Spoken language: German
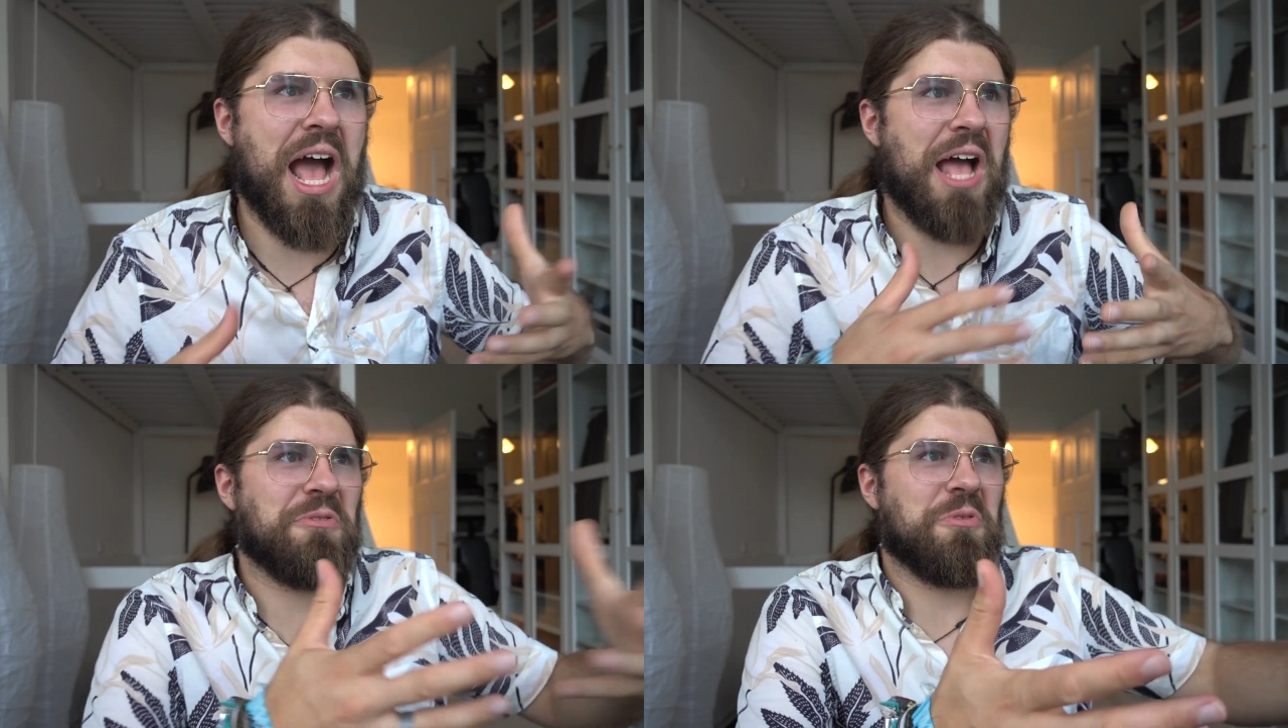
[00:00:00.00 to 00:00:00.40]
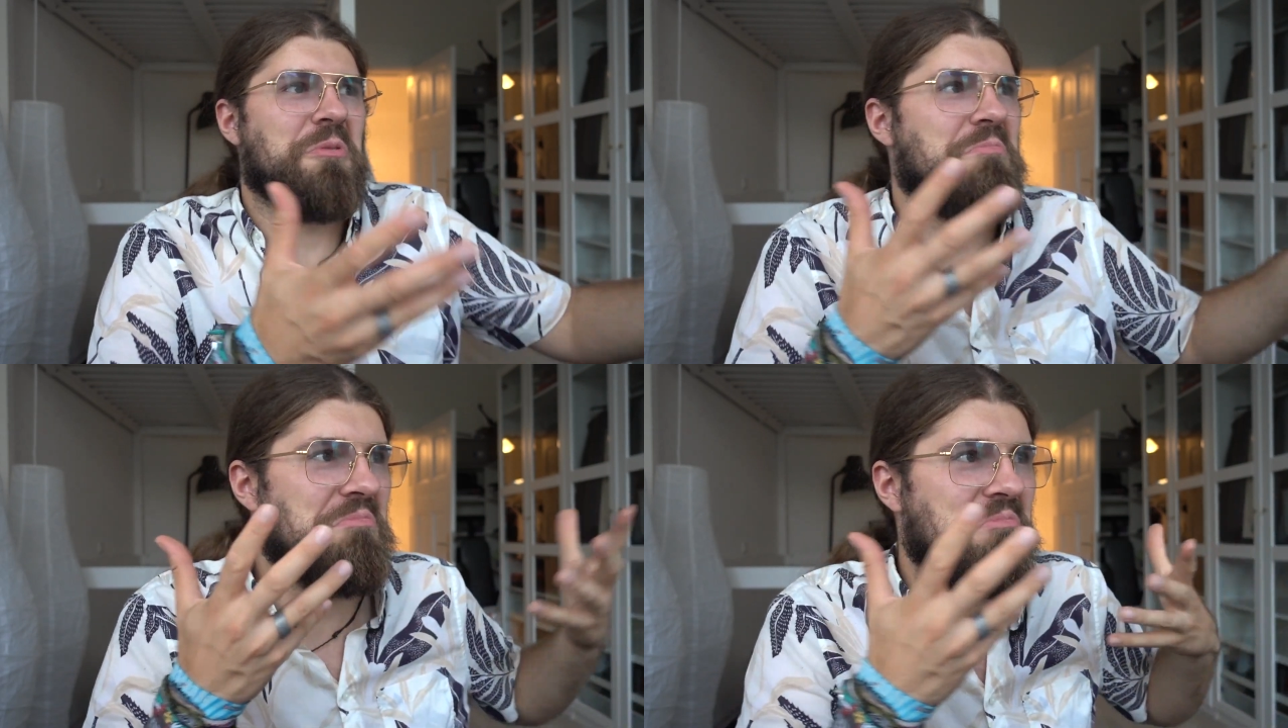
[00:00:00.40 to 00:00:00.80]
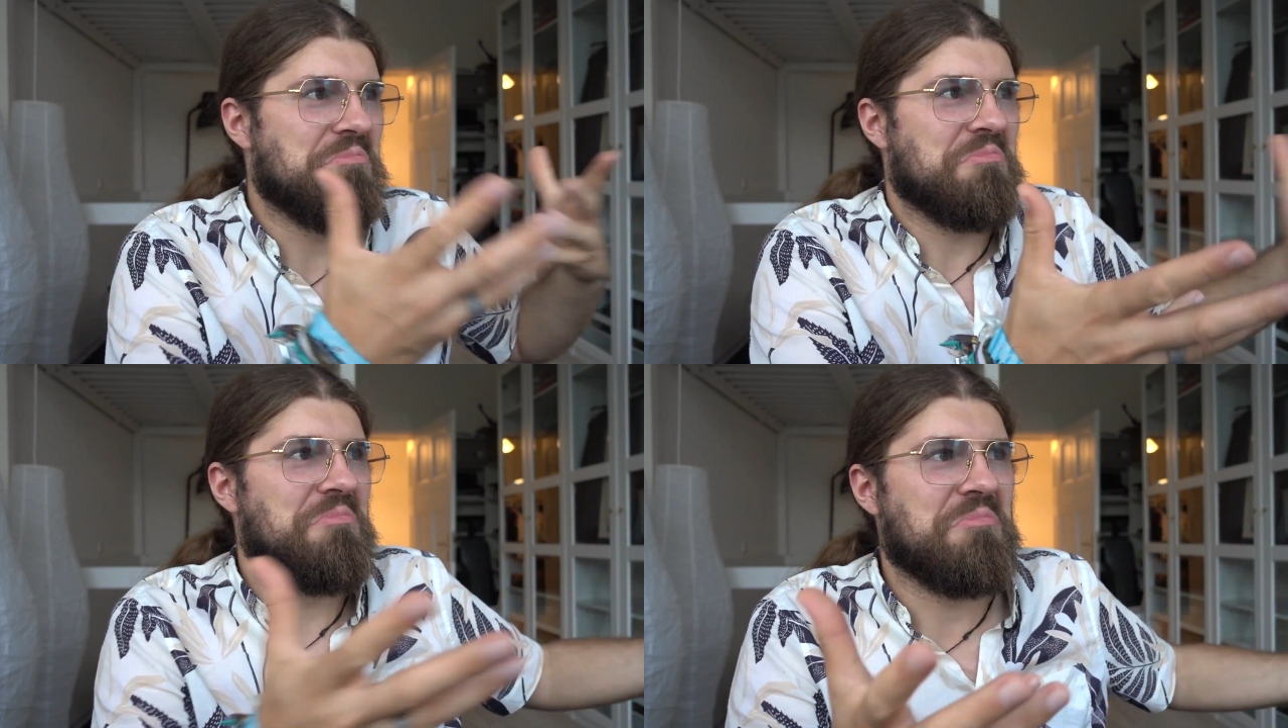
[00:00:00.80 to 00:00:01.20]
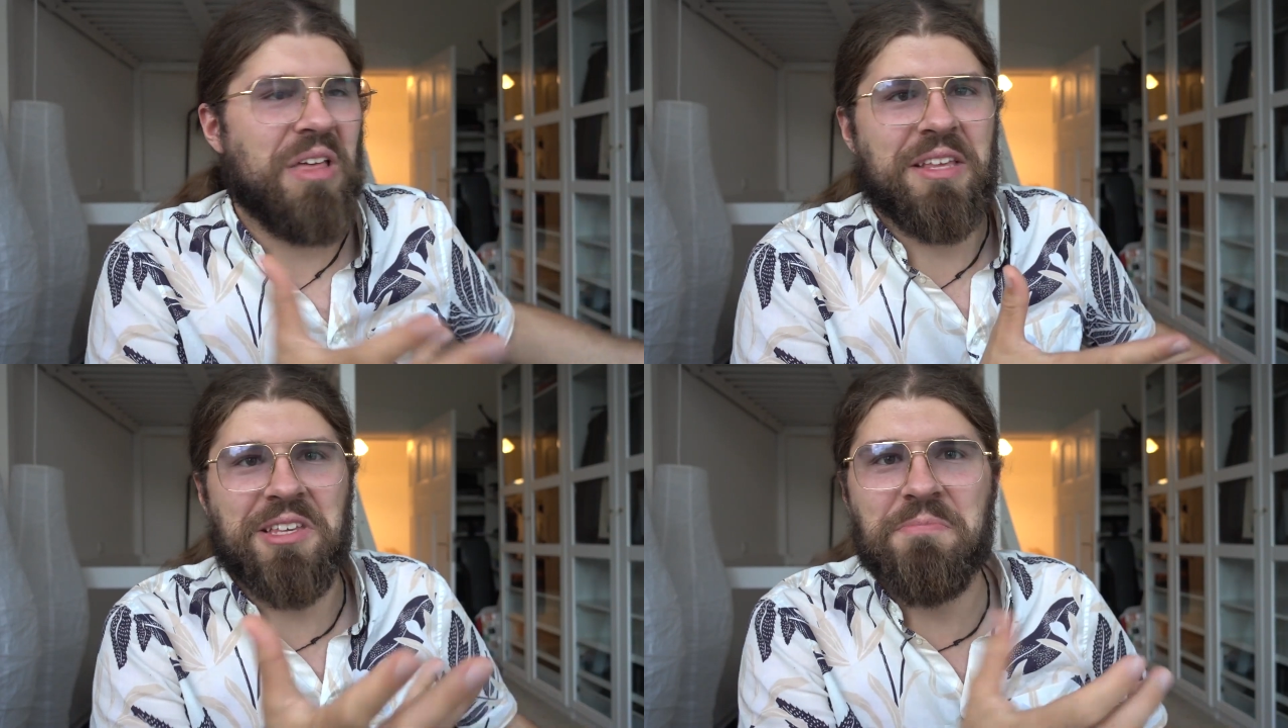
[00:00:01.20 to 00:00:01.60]
also
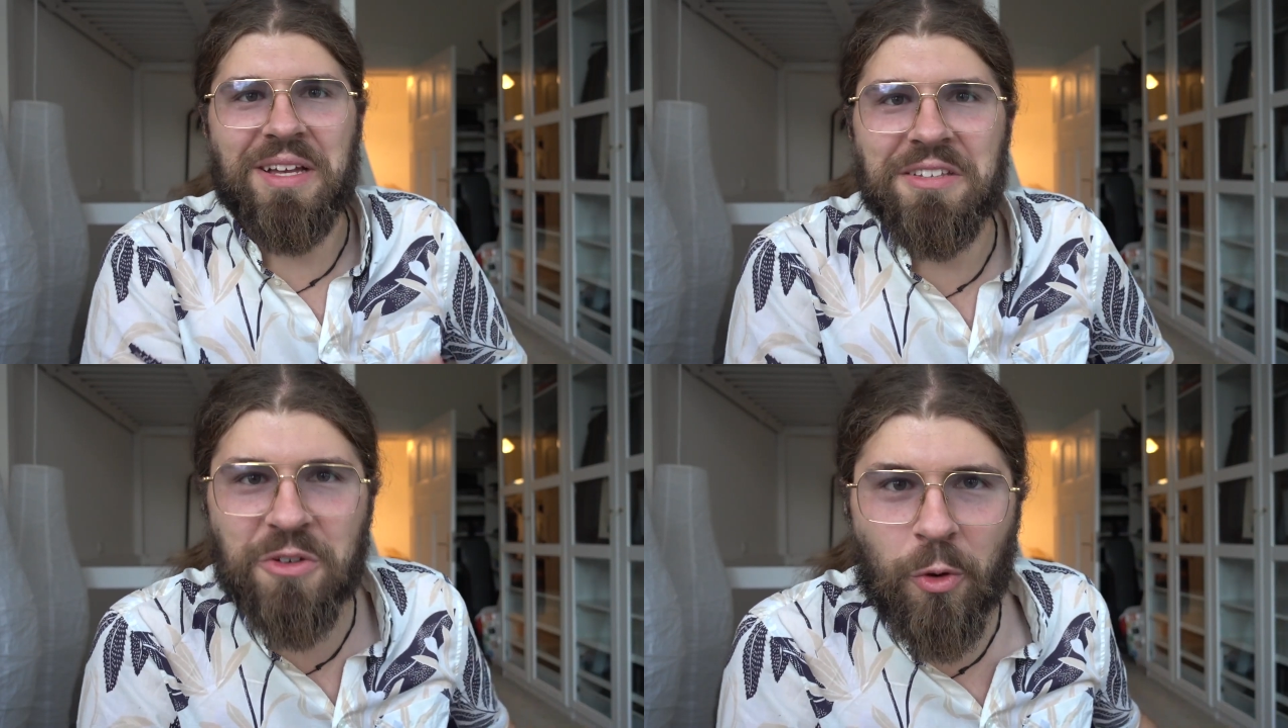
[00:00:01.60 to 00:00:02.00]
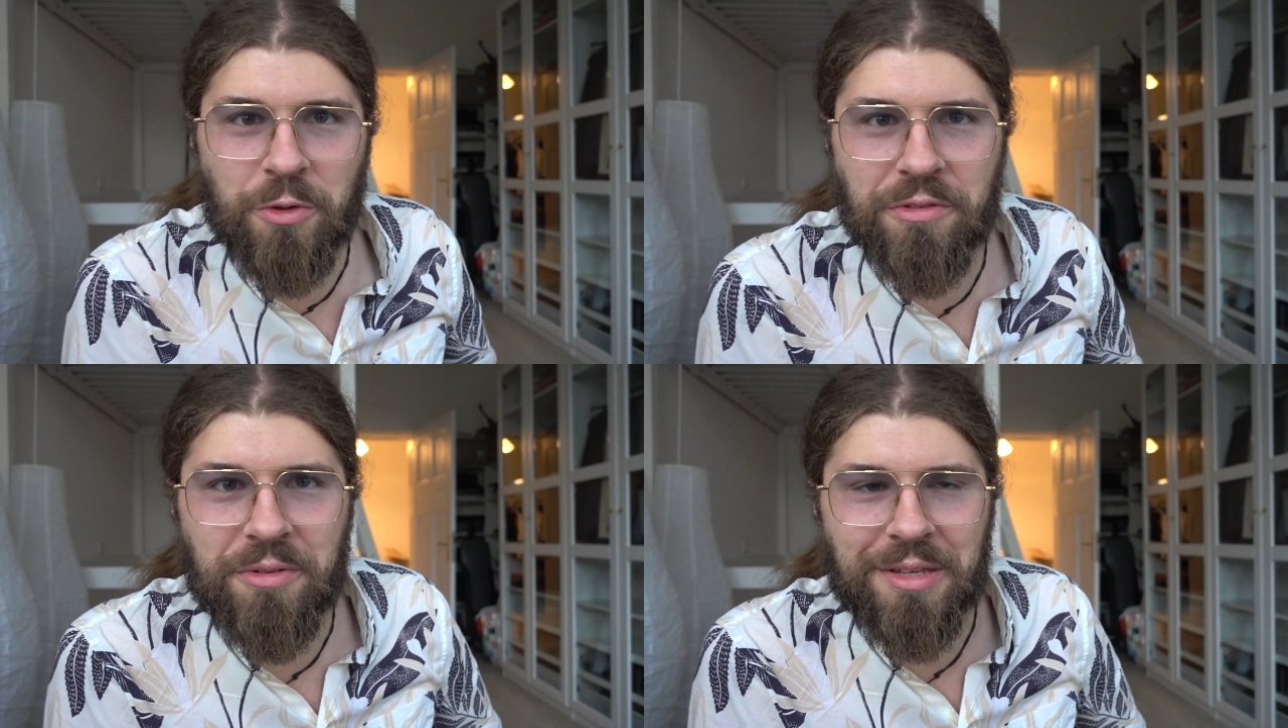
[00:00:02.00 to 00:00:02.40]
es gibt ja einen Grund.